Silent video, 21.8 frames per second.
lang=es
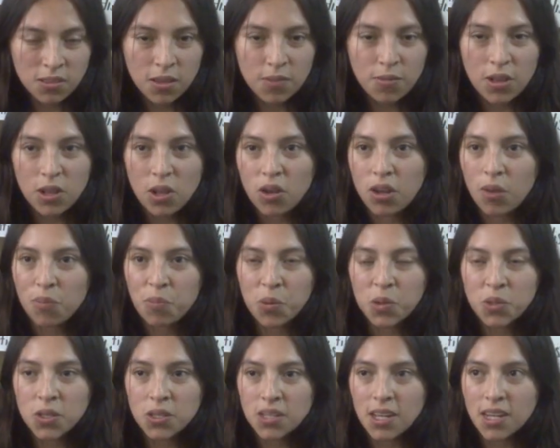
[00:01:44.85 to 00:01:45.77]
Y lo que
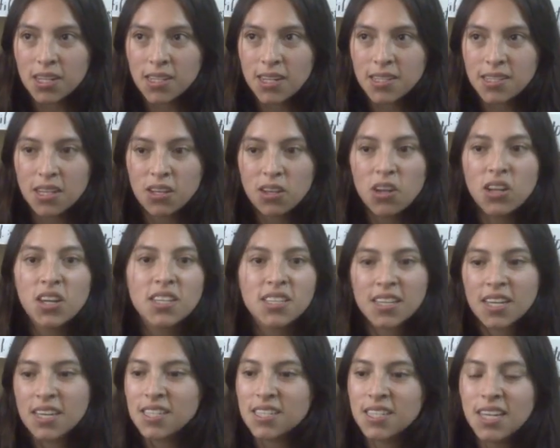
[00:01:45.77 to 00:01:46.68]
puso a hacerse el señor
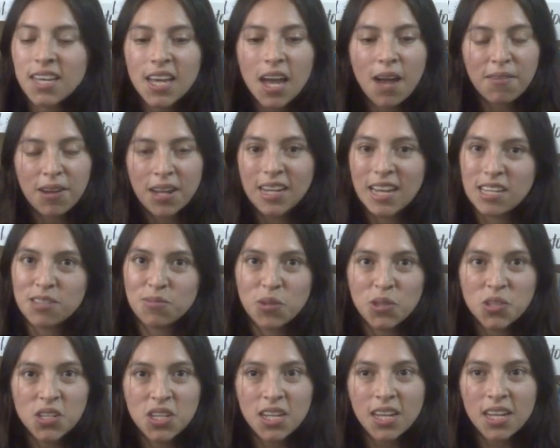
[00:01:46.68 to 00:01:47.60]
es que sí, abran las
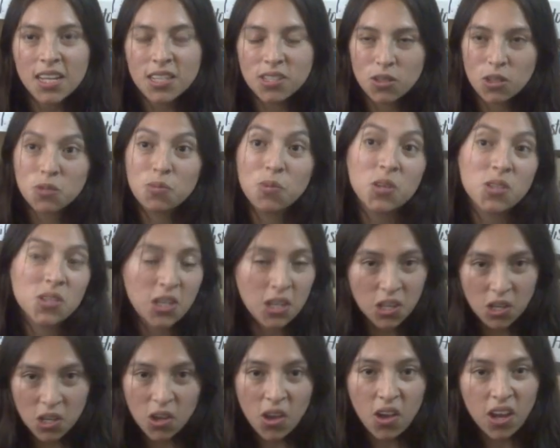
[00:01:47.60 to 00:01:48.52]
mochilas, nos
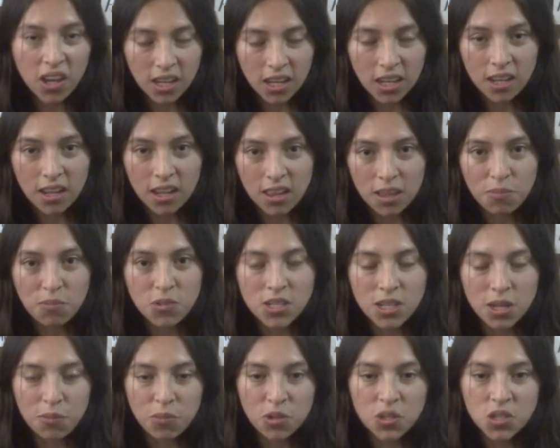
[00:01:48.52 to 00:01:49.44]
forcejeó a que le
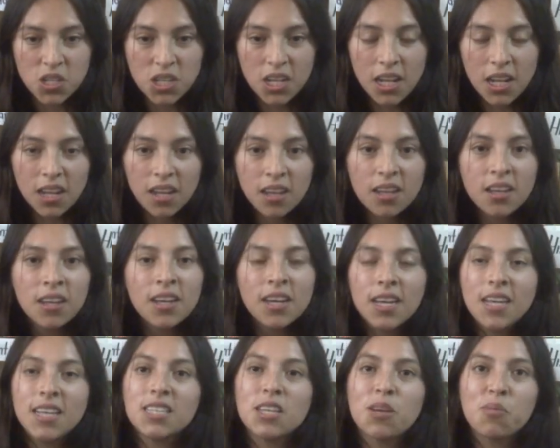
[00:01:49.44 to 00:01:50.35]
demos la mochila
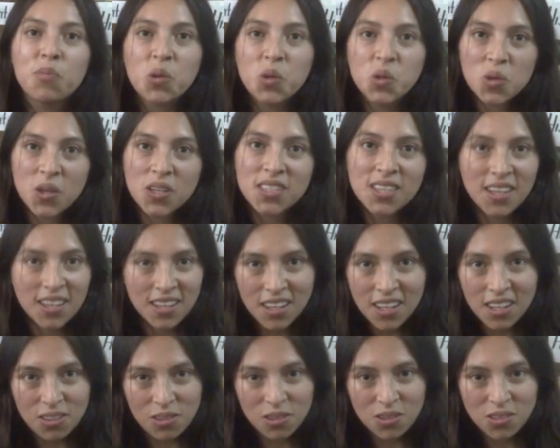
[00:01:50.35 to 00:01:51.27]
y se puso a
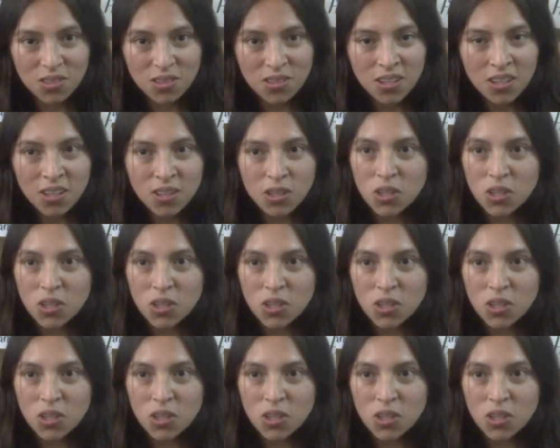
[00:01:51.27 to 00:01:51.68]
seguirnos.